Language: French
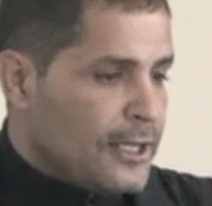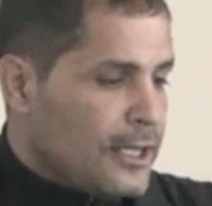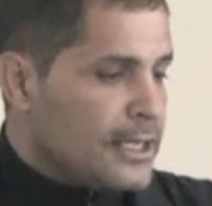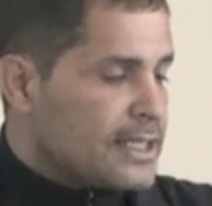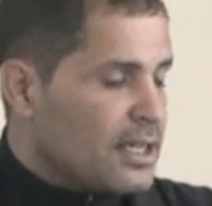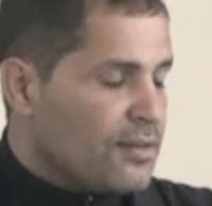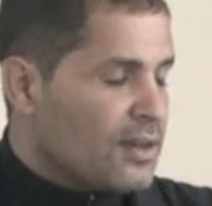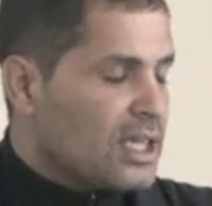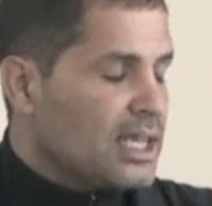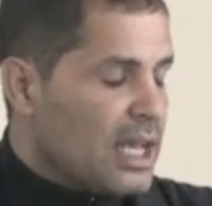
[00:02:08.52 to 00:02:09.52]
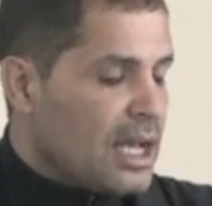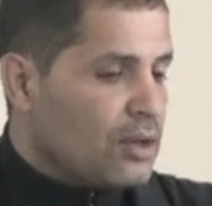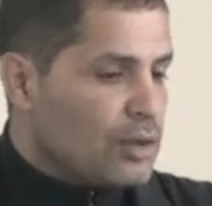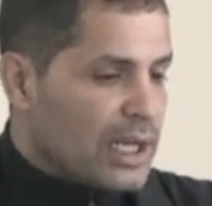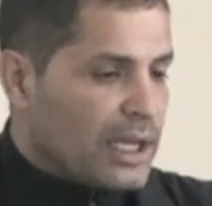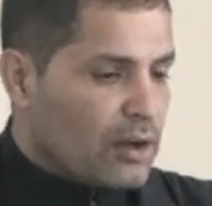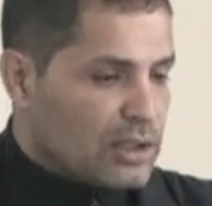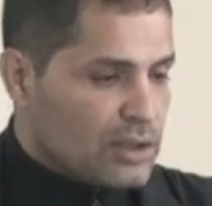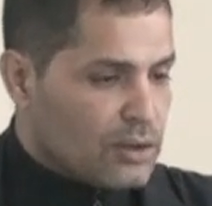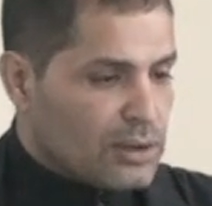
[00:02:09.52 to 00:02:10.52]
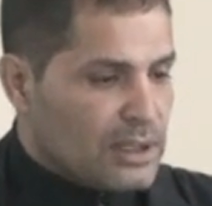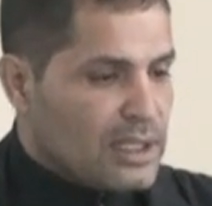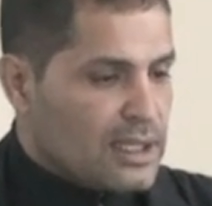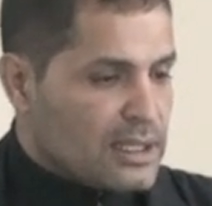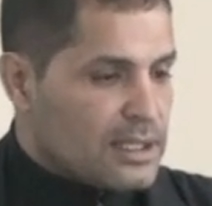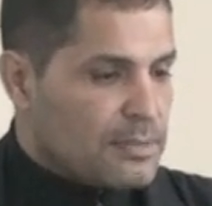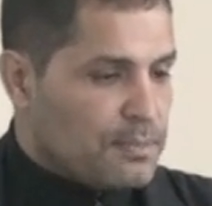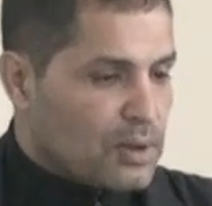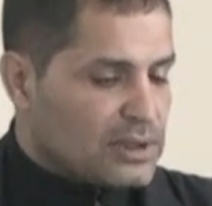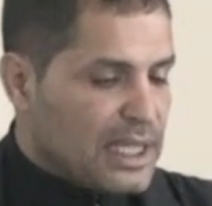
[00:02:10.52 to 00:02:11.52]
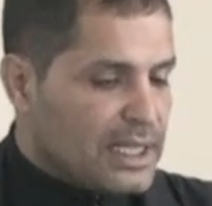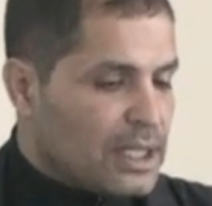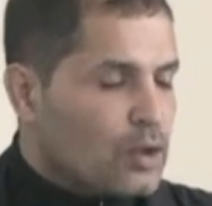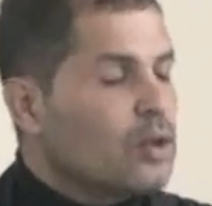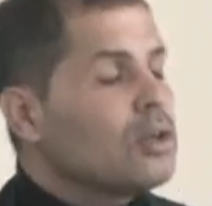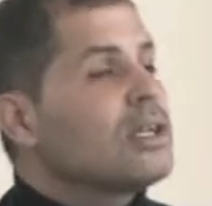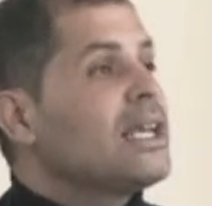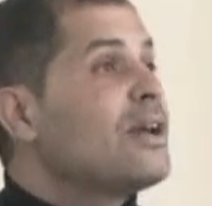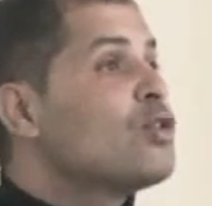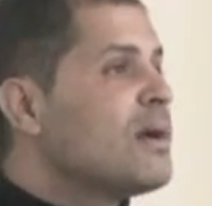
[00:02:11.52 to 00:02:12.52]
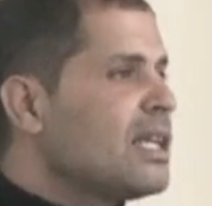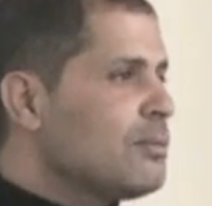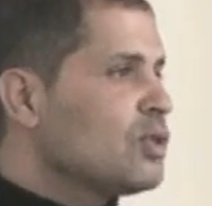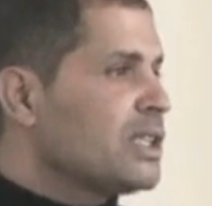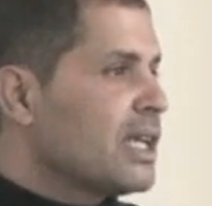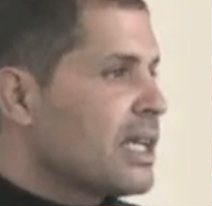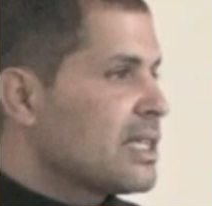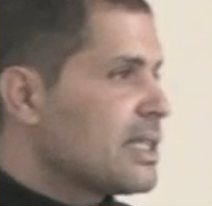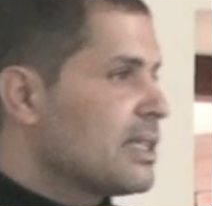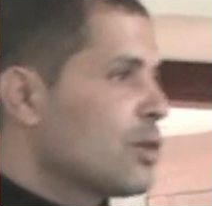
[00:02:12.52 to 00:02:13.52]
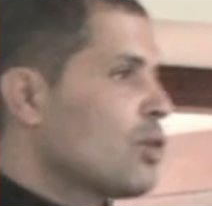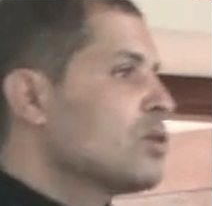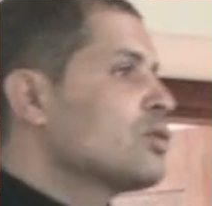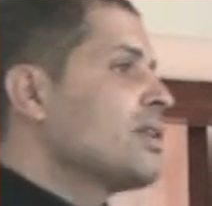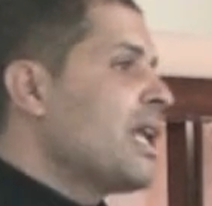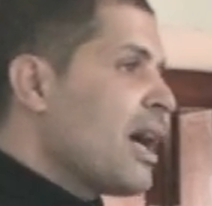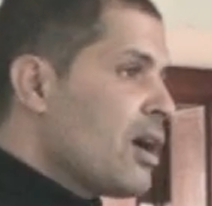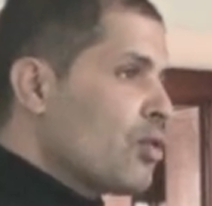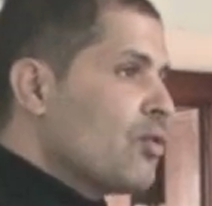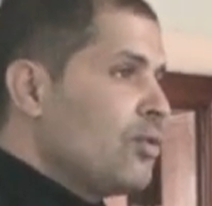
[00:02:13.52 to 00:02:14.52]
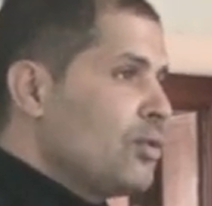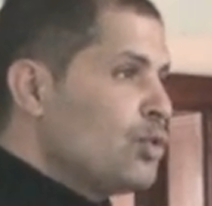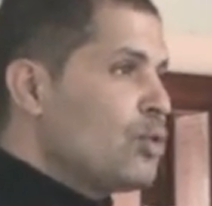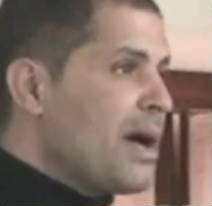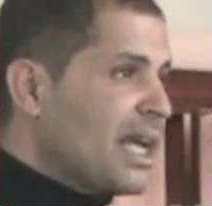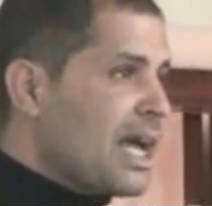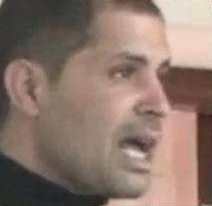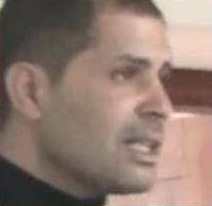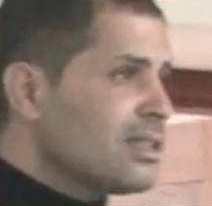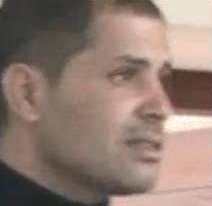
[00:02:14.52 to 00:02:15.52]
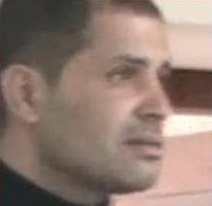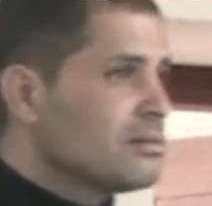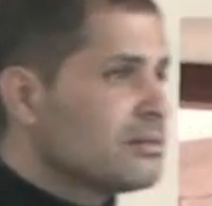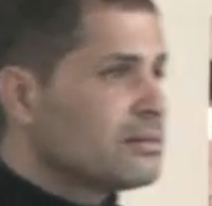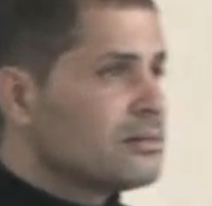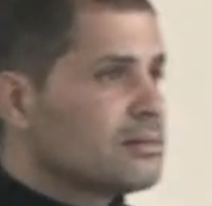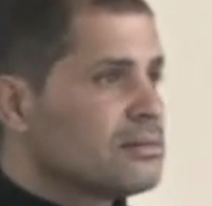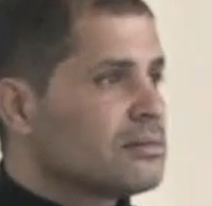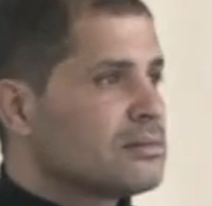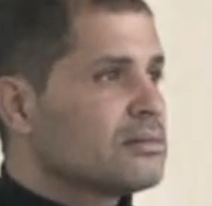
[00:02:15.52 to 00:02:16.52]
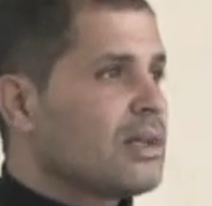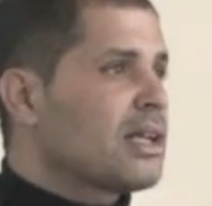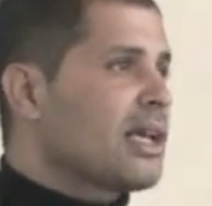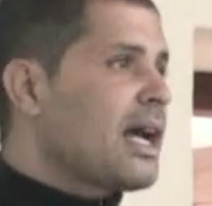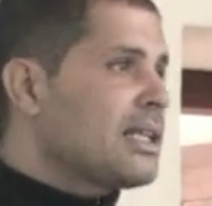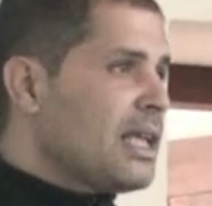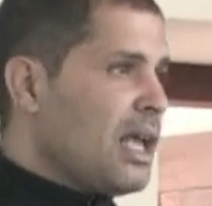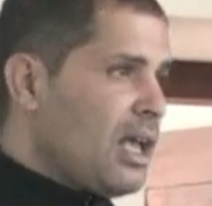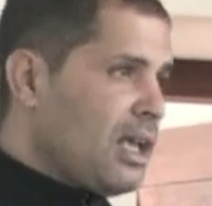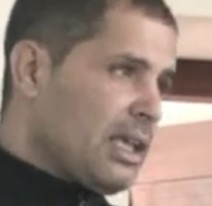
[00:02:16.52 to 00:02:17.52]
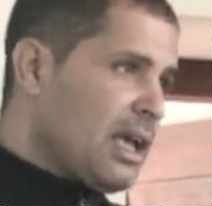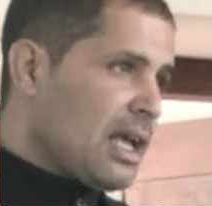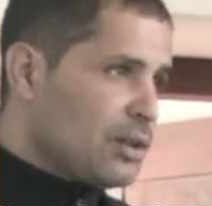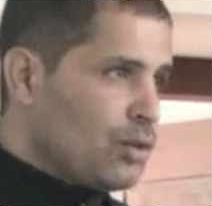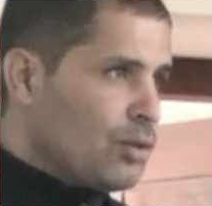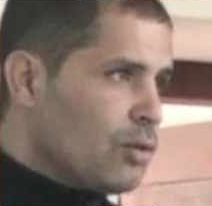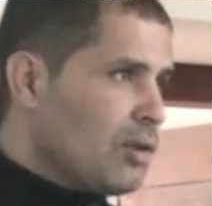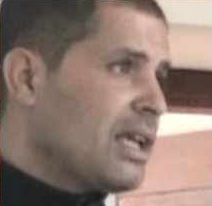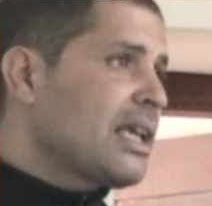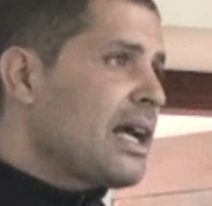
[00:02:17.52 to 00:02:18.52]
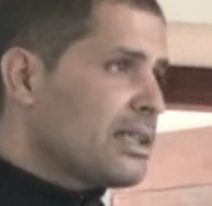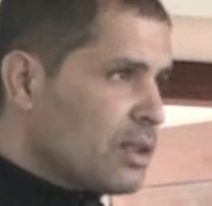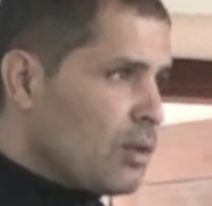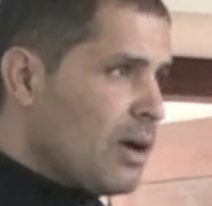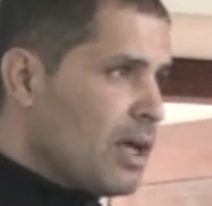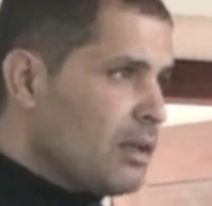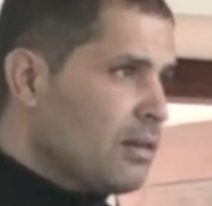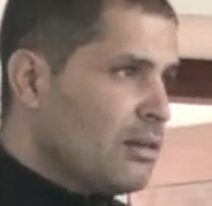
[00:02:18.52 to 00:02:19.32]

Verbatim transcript: et ce qui fait qu'il y a une régression spontanée quand l'anomalie est modérée, c'est-à-dire quand on a un reflux de bas grade, un grade 1, un grade 2, un grade 3,